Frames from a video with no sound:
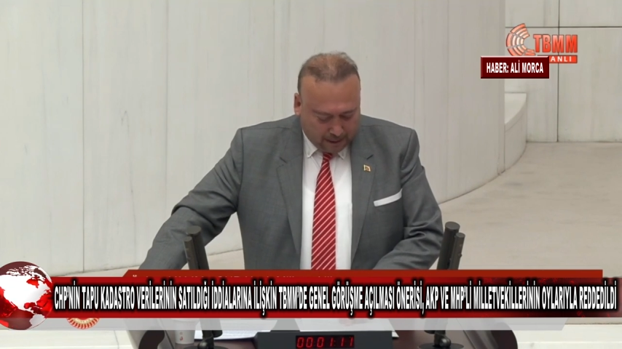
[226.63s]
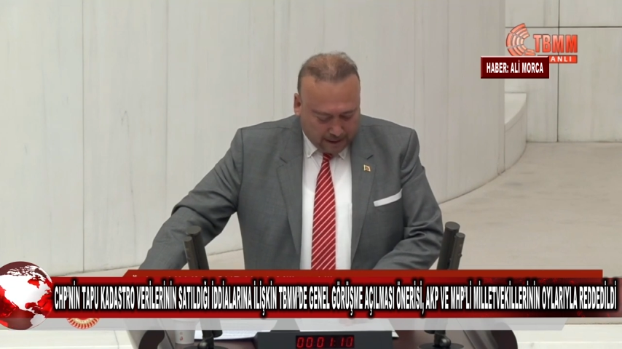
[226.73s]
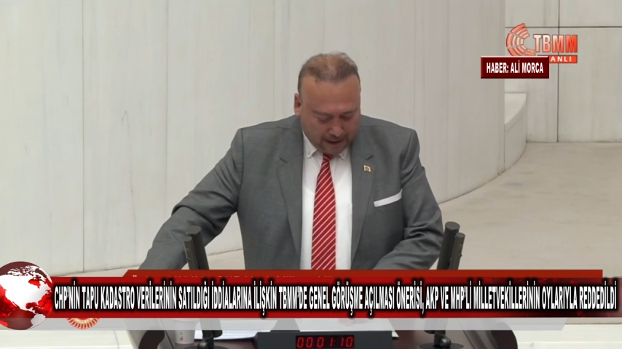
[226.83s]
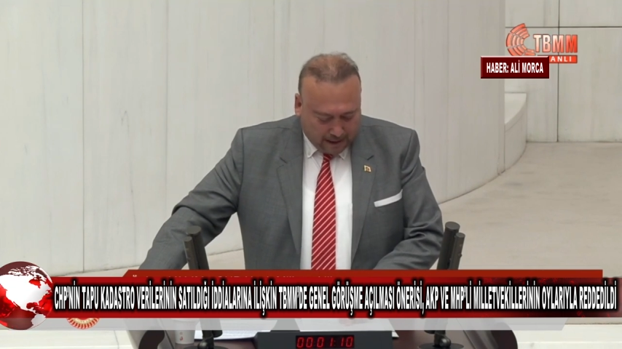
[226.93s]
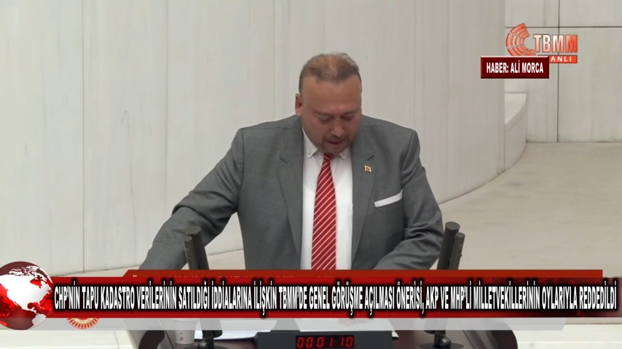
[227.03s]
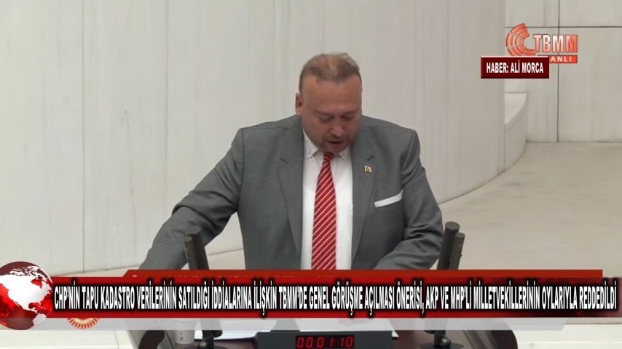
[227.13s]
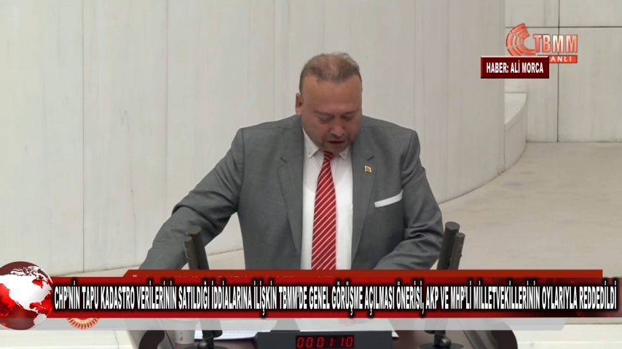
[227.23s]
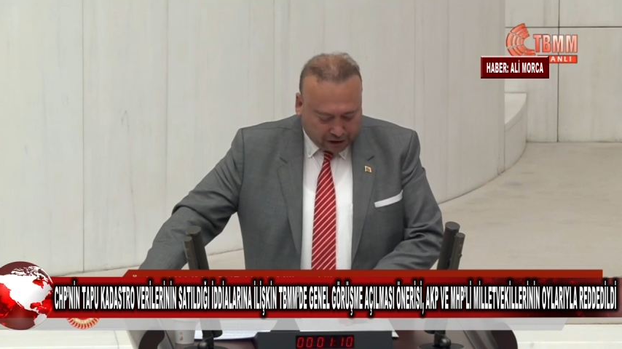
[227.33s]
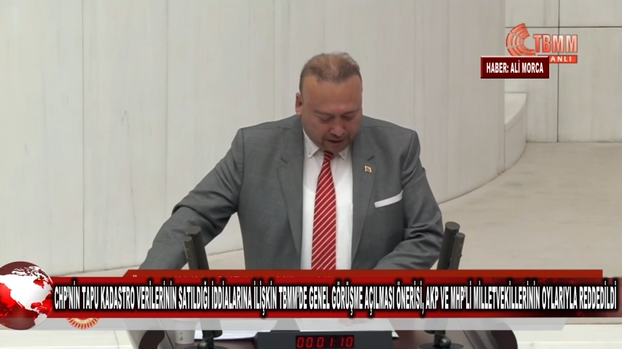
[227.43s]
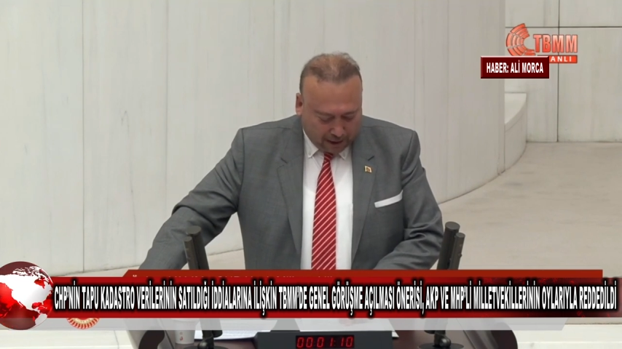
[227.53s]
neden
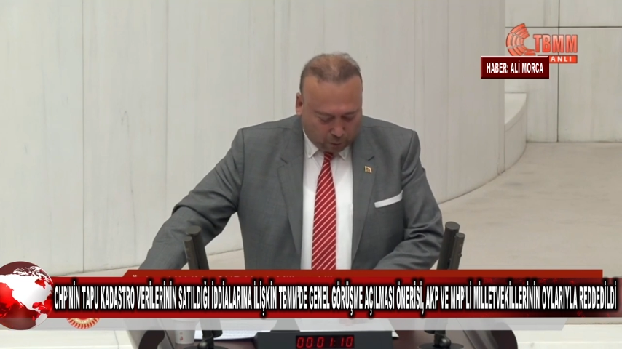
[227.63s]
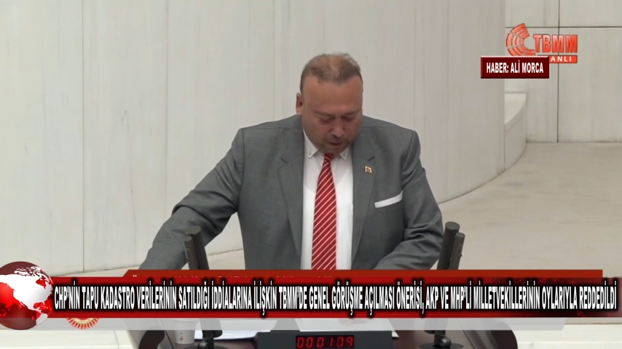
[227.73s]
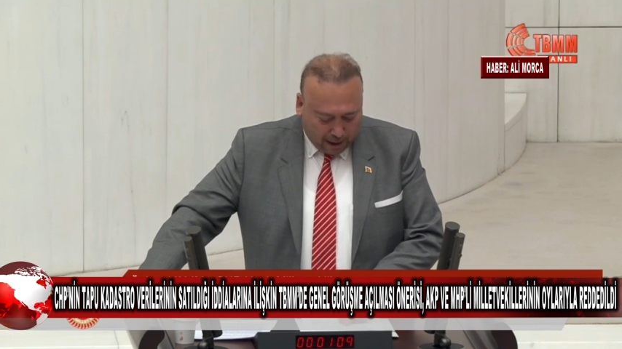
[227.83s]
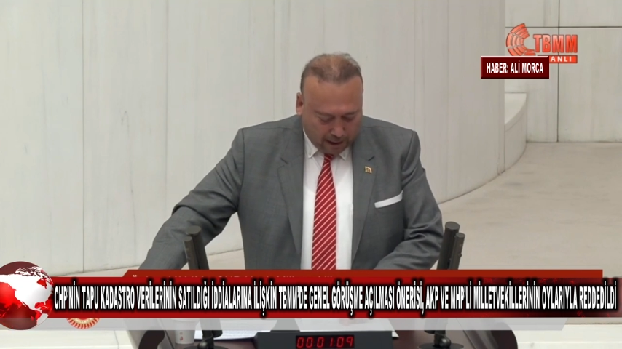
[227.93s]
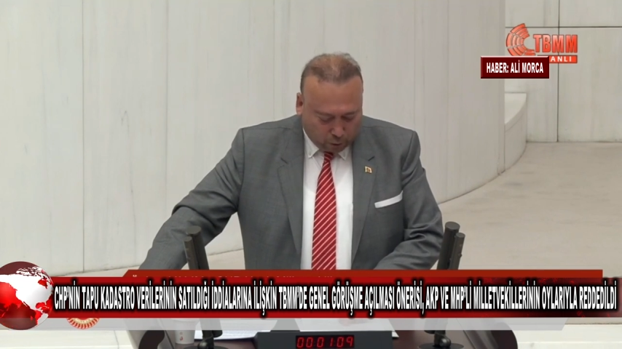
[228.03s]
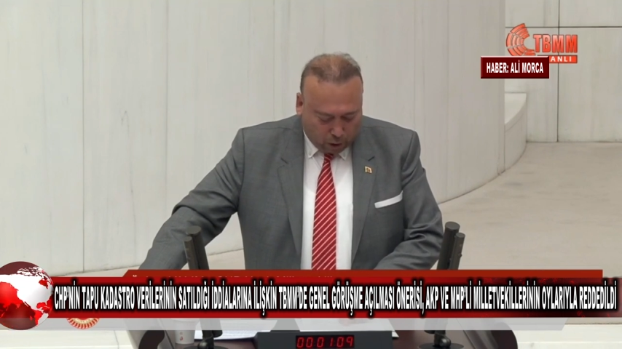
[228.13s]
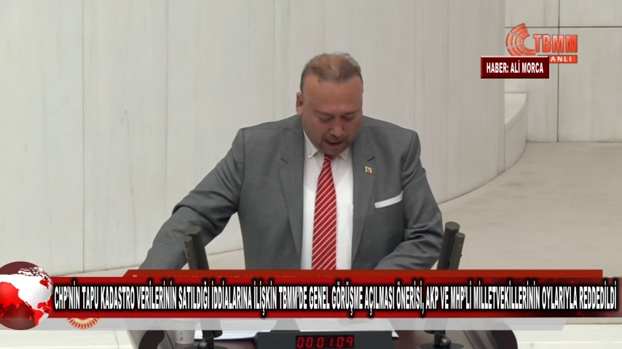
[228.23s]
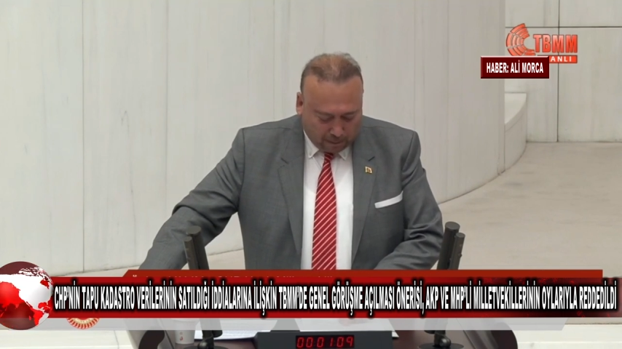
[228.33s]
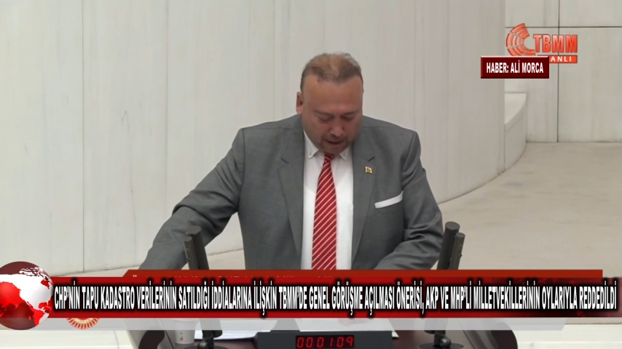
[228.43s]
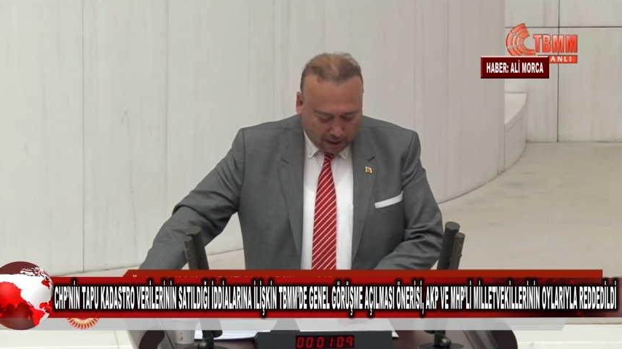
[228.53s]
dijital güvenlik
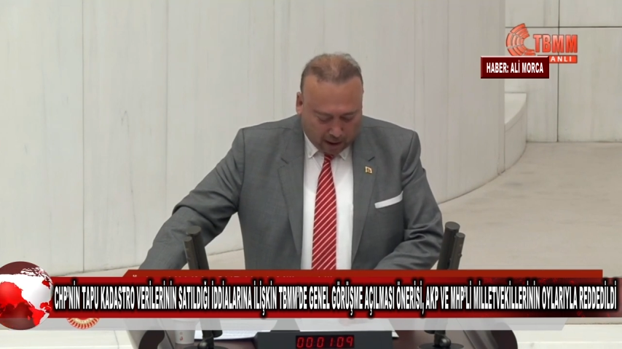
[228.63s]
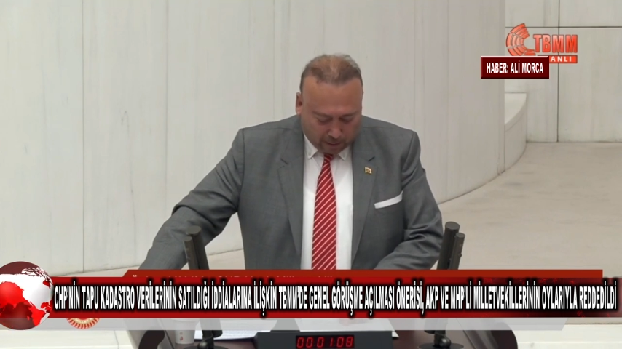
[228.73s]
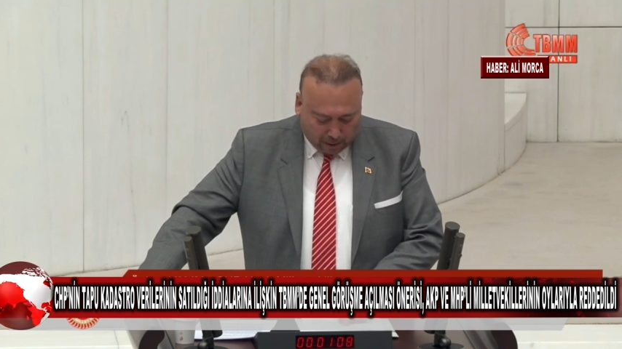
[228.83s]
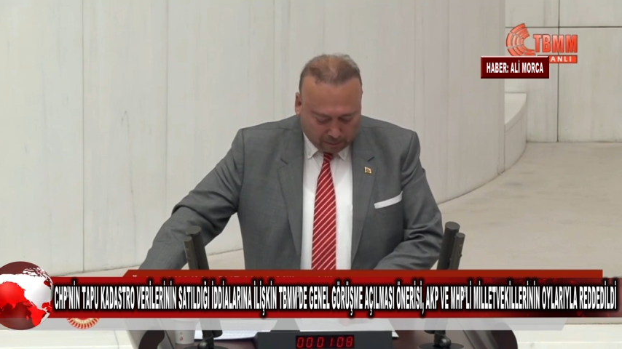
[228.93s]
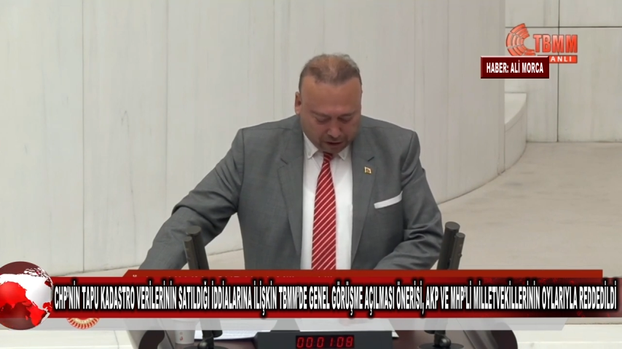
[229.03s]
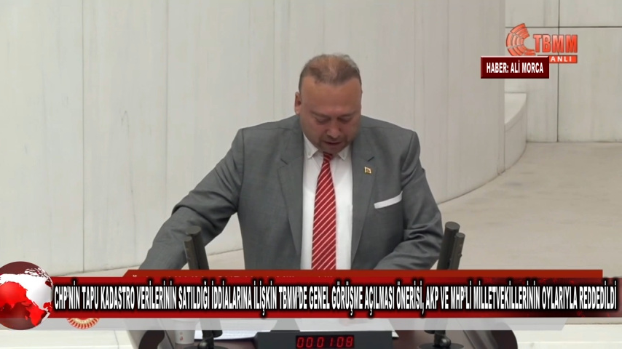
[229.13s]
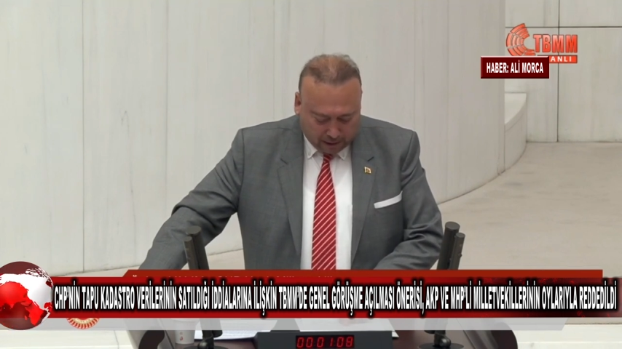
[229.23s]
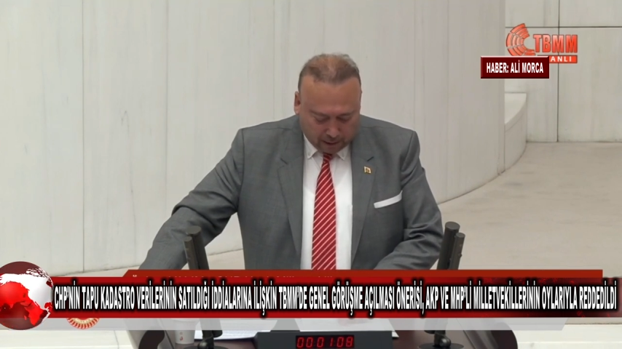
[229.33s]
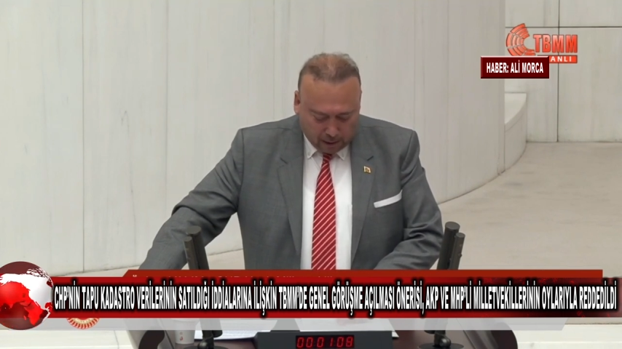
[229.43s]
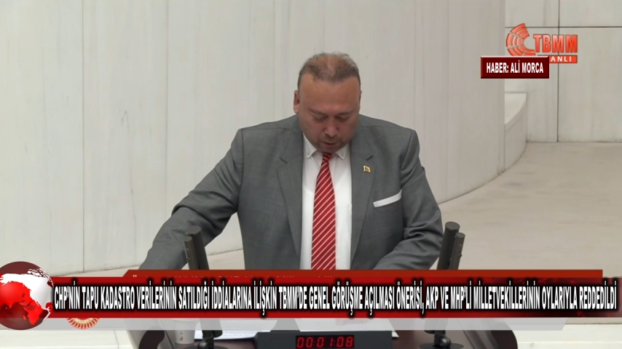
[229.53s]
önlemler alınmamıştır?